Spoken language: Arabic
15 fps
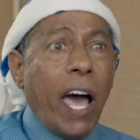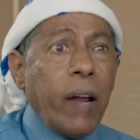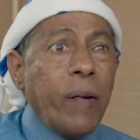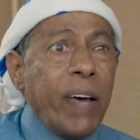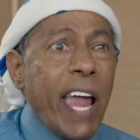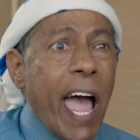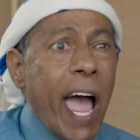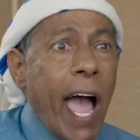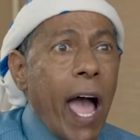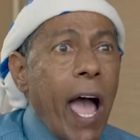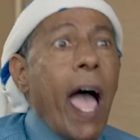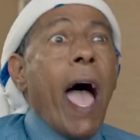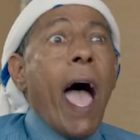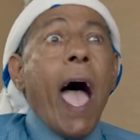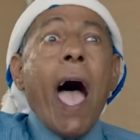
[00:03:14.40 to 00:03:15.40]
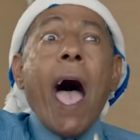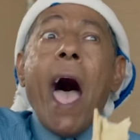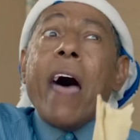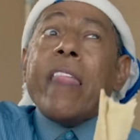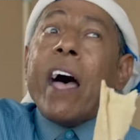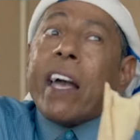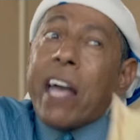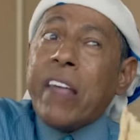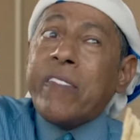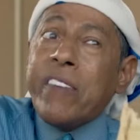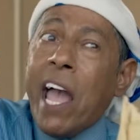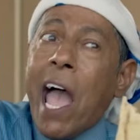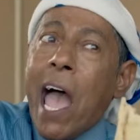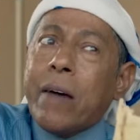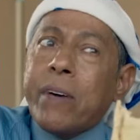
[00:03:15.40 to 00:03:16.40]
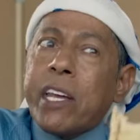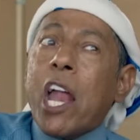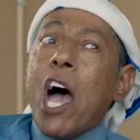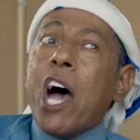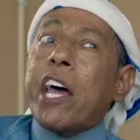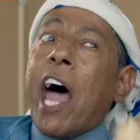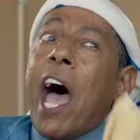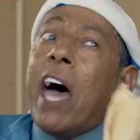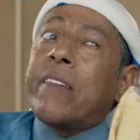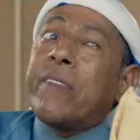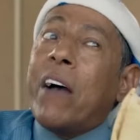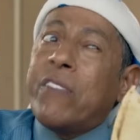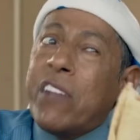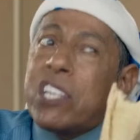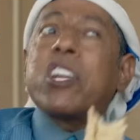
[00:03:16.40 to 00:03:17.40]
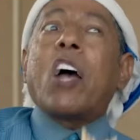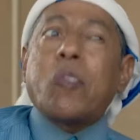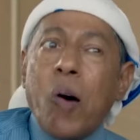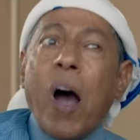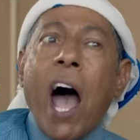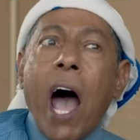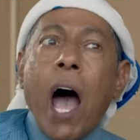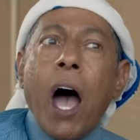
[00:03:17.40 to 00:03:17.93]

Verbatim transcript: انا ورع هذا قذف يا عامر راح ارفع فيك شكوى